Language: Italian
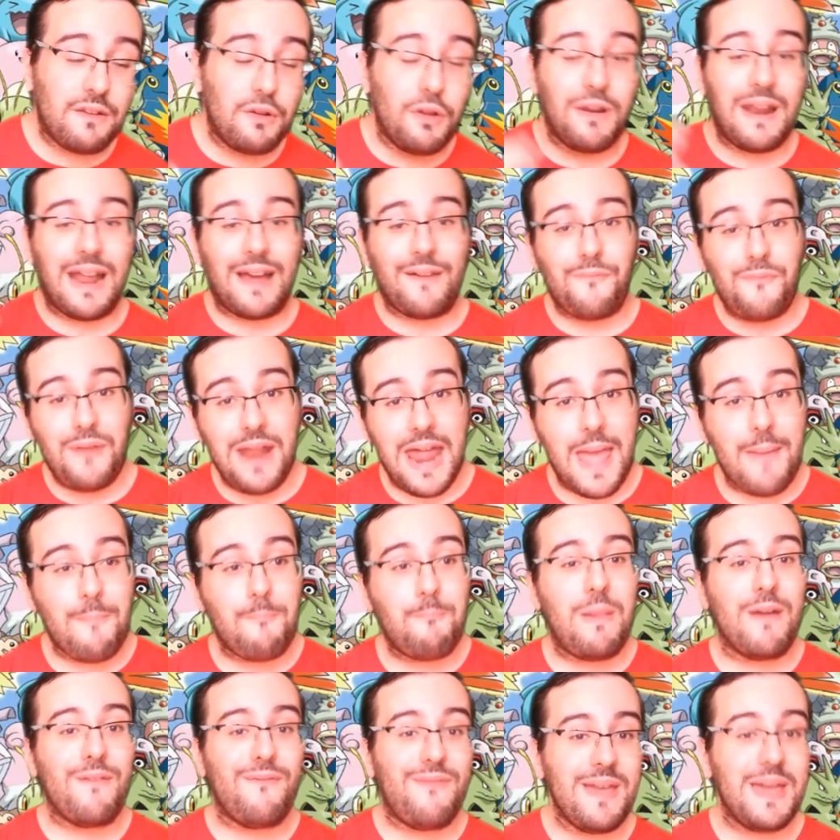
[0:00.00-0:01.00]
non
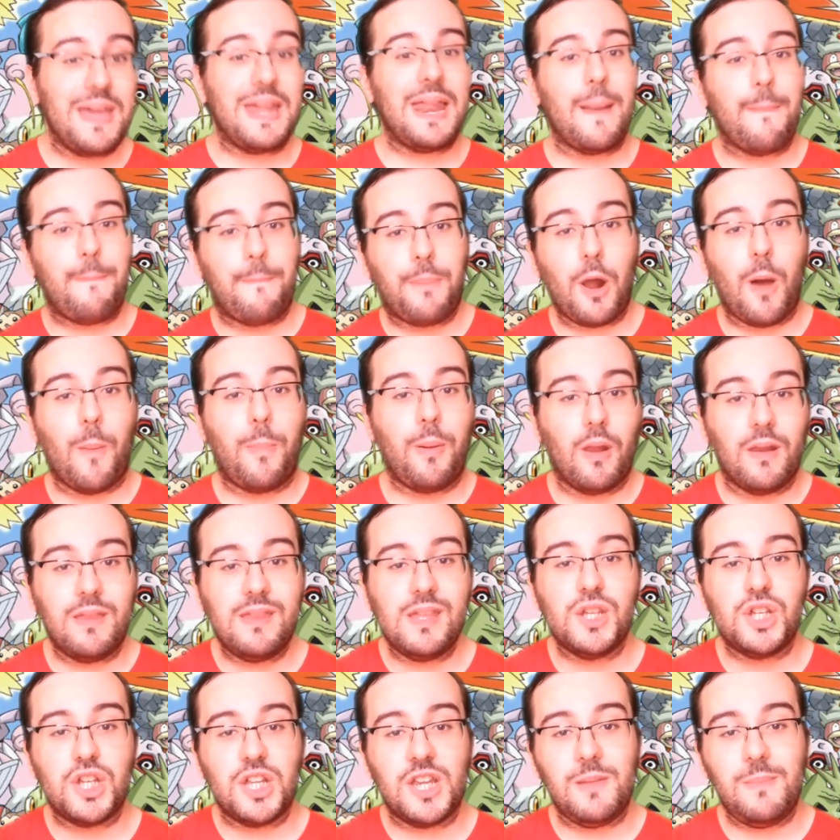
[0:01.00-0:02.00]
avrebbe vere e proprie
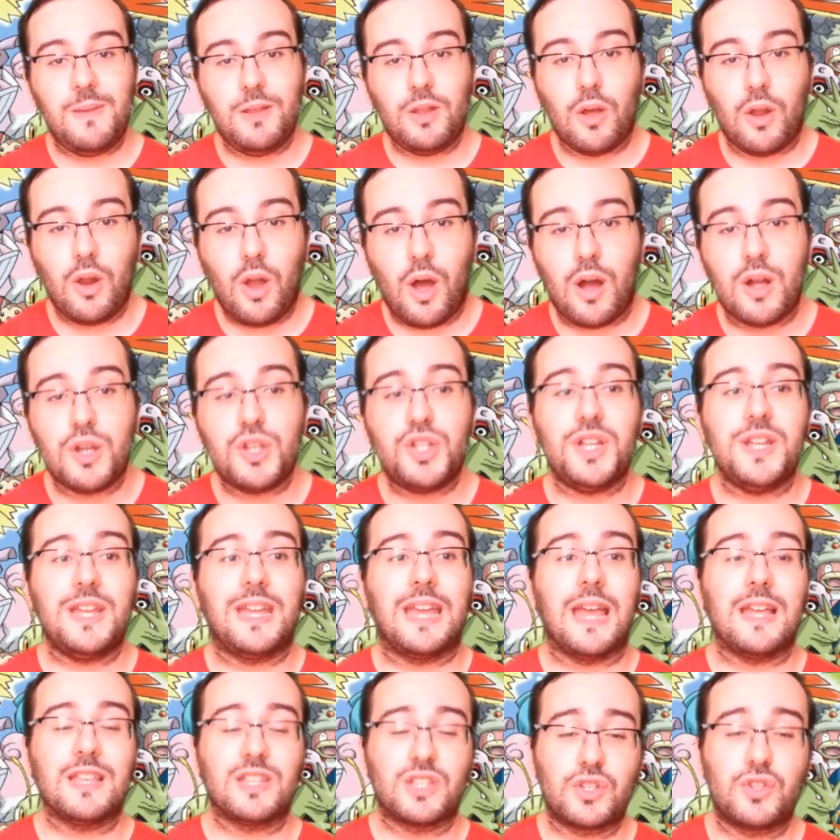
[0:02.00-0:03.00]
origini
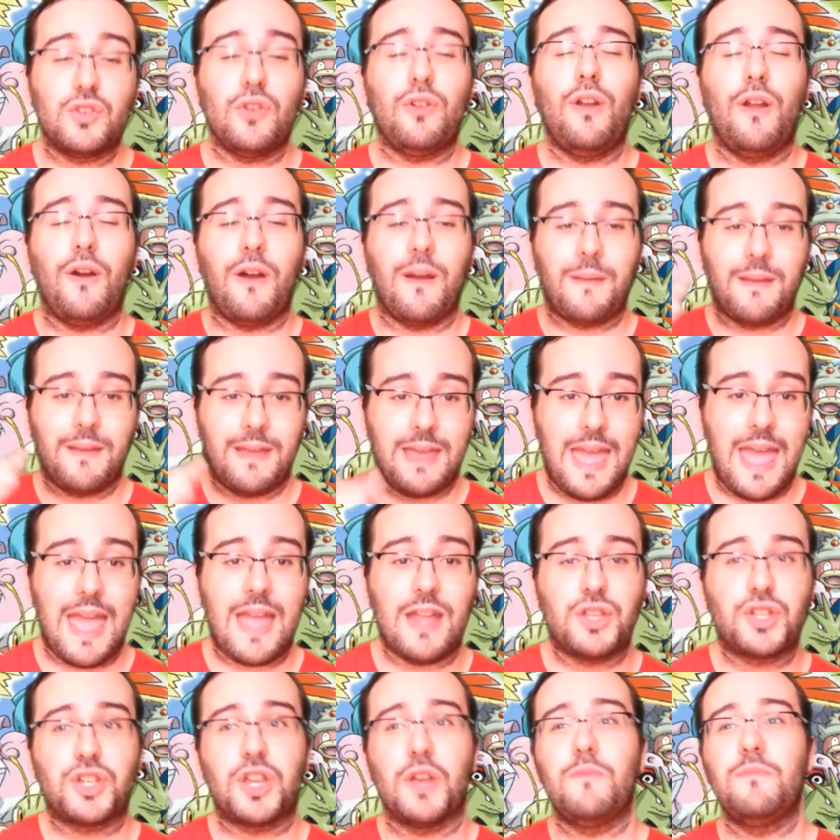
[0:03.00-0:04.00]
mitologiche, solo
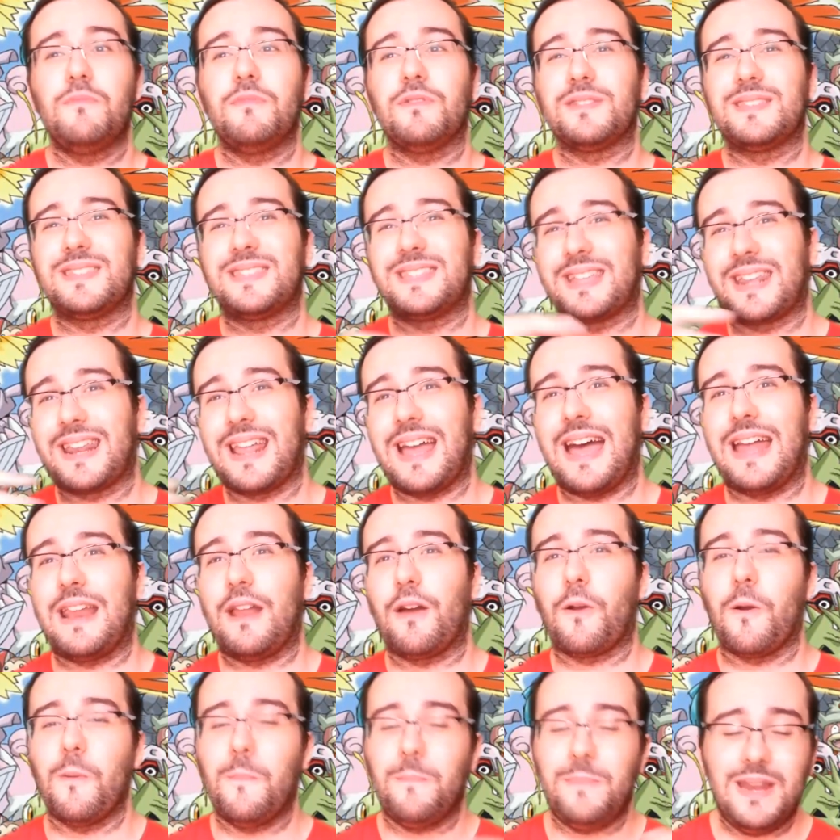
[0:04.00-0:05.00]
che c'è una
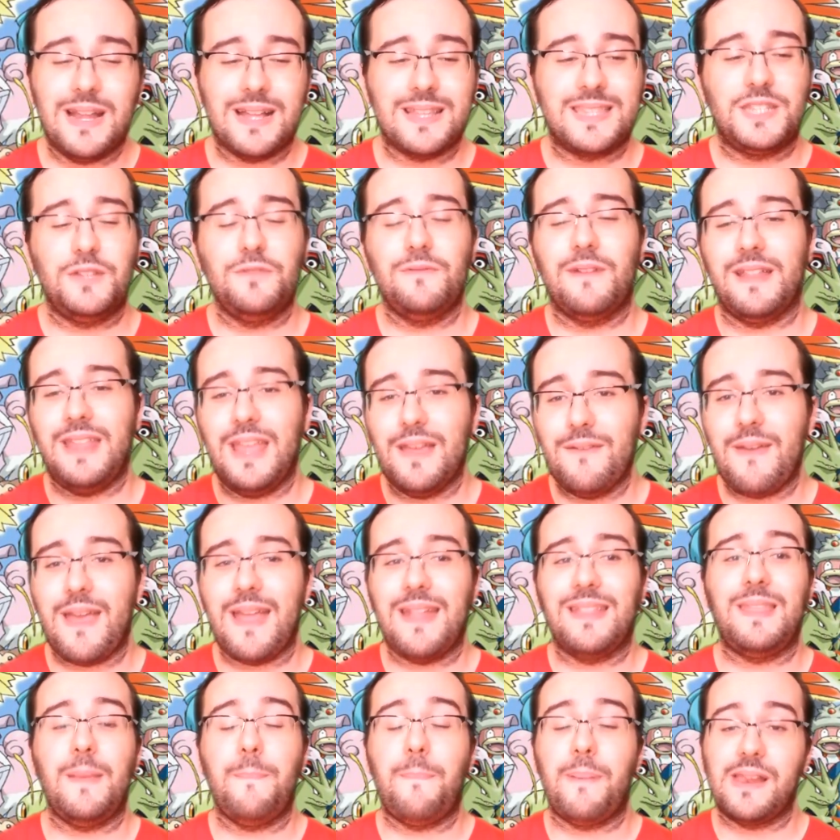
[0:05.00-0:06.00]
strana combinazione di
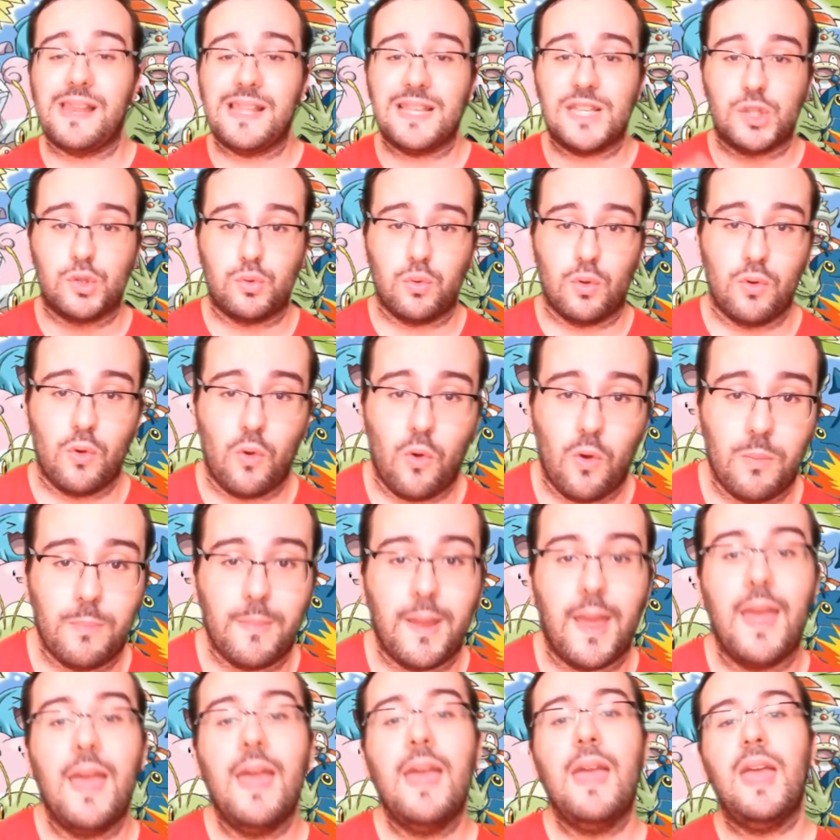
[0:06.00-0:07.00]
eventi per il suo
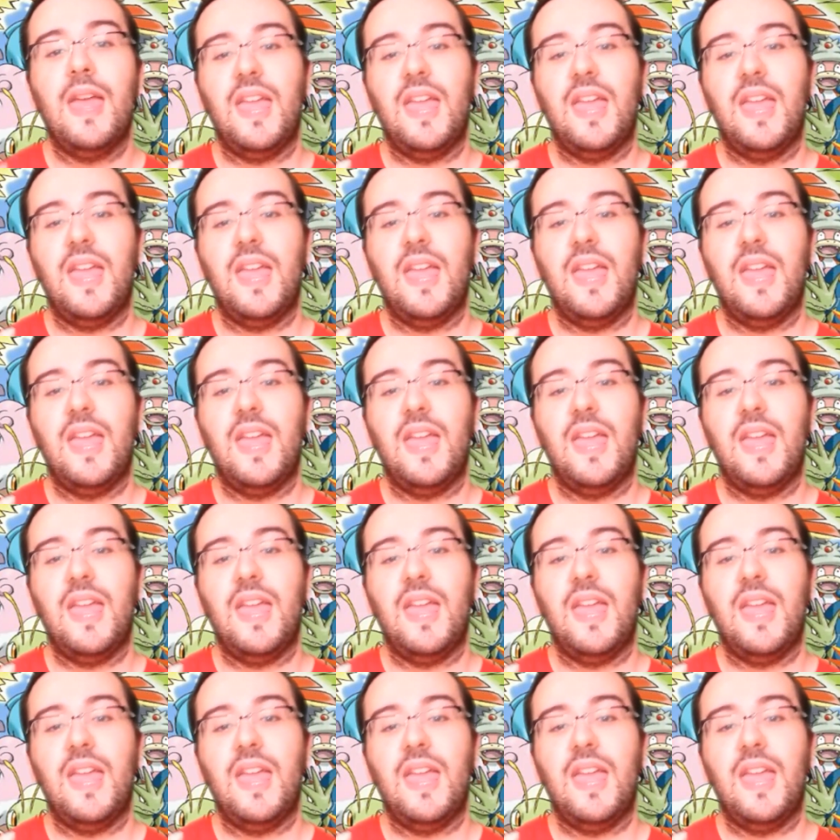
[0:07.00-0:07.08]
nome.